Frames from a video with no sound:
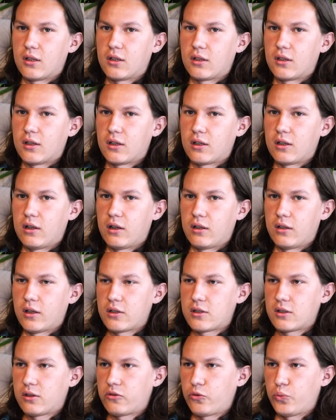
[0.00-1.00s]
А для
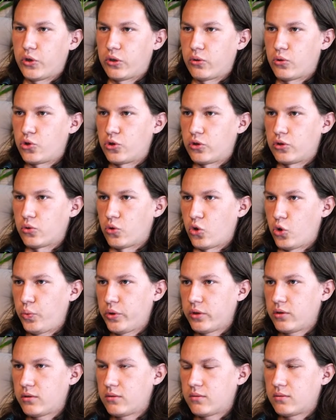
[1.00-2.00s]
нас это в первую очередь
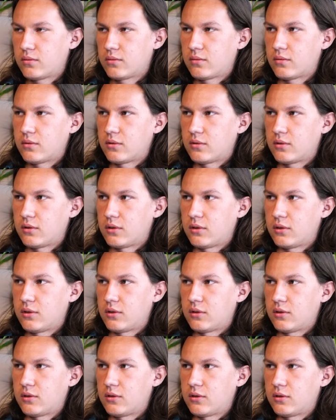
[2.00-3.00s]
опыт,
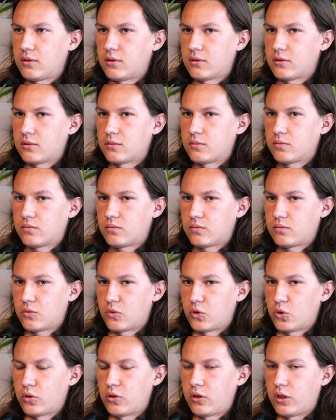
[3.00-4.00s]
и
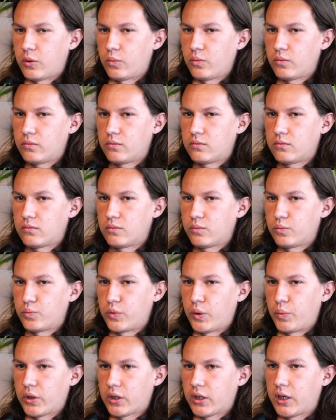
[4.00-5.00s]
он нам
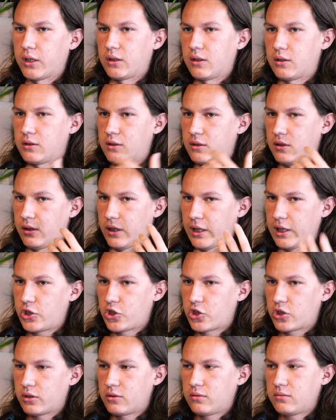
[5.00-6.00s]
помогает идти
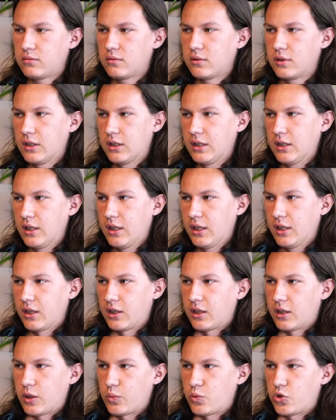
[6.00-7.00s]
дальше,
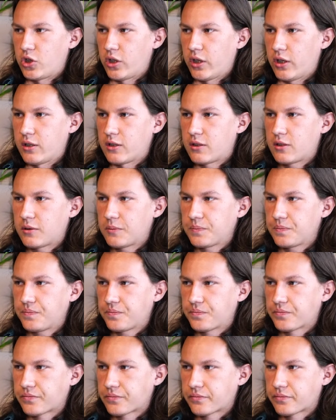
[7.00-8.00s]
общаясь
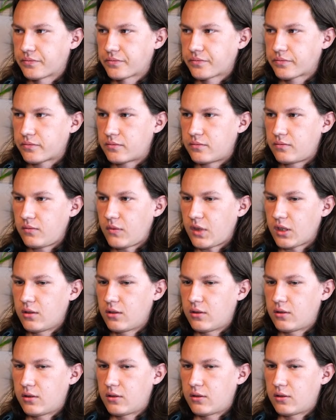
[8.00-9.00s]

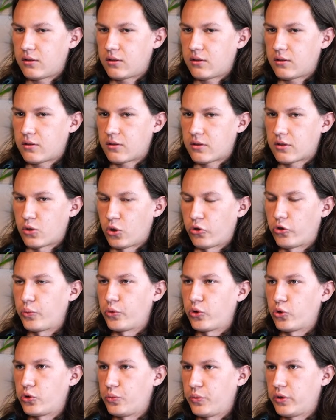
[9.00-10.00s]
э, с
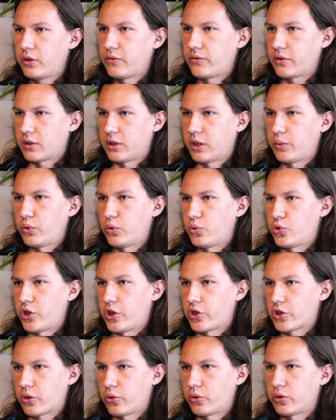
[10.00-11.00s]
новыми людьми, ты всегда
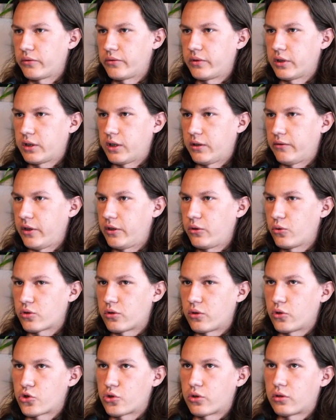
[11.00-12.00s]
получаешь какое-то вдохновение,
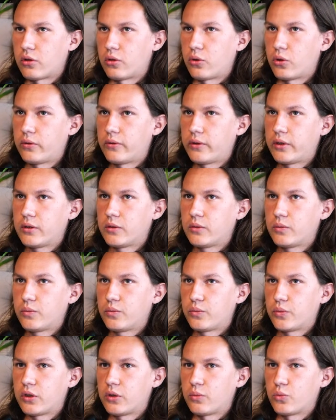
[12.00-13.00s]
узнаешь что-то новое,
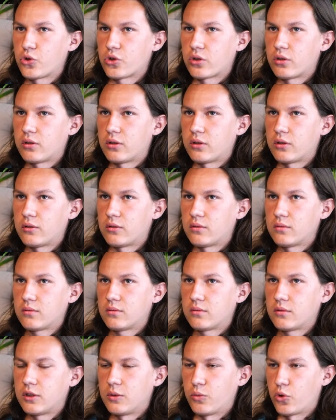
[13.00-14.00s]
потому что
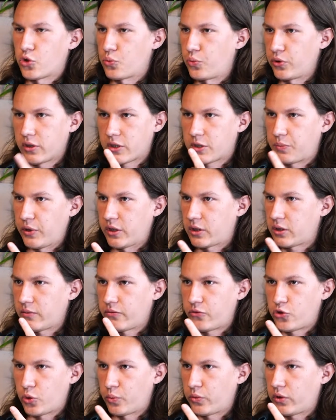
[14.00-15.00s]
ты можешь быть
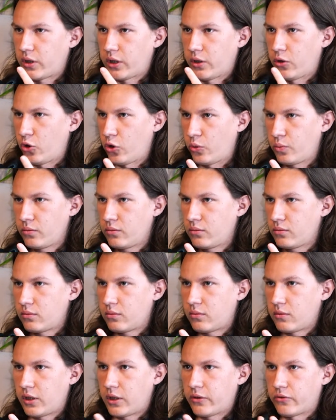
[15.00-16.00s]
экспертом в чем-то одном,
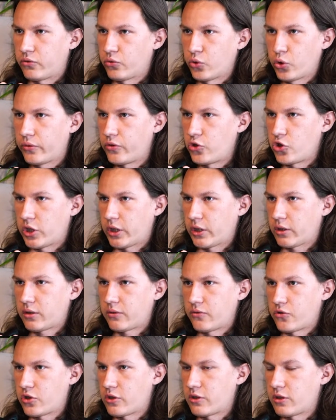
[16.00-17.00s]
да, в двух вещах
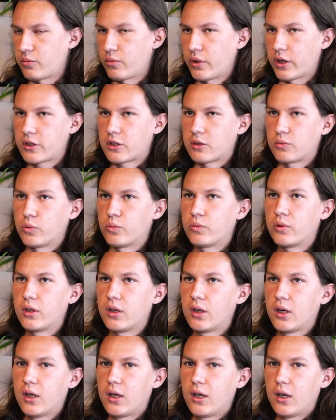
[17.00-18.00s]
в жизни максимум,
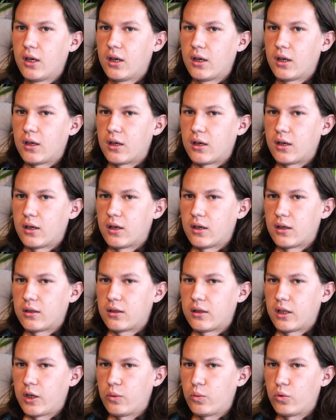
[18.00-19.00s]
а
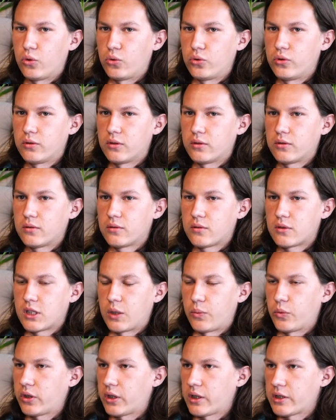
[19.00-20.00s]
там люди
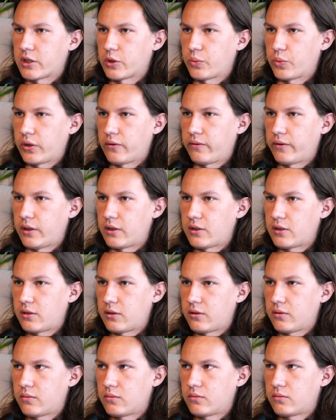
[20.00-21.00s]
самых разных
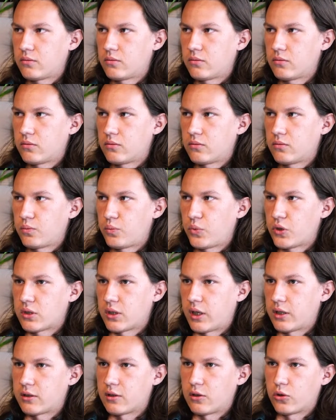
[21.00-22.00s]
профессий,
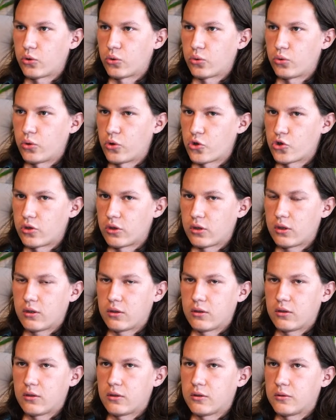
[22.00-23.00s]
писатели,
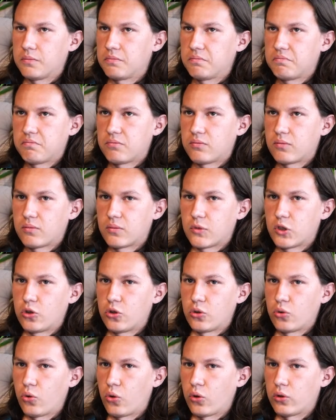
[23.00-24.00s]
художники,
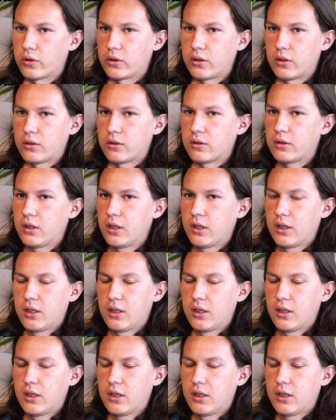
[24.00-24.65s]
геологи,